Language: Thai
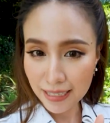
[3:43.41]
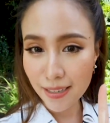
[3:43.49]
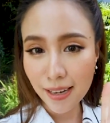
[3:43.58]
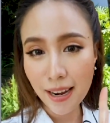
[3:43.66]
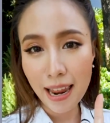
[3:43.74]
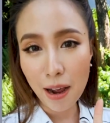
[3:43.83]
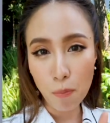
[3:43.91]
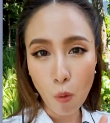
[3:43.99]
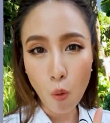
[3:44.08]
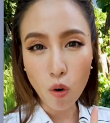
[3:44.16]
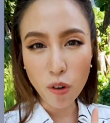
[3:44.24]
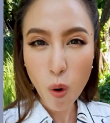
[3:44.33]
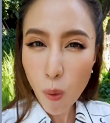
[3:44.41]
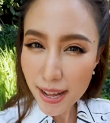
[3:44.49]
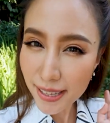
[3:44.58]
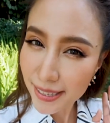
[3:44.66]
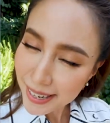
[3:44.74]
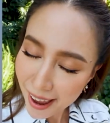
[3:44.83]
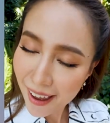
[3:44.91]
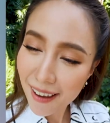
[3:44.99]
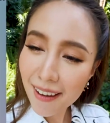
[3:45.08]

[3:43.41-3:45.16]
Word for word: ที่ซีกำลังปลูกด้วยนะจ๊ะ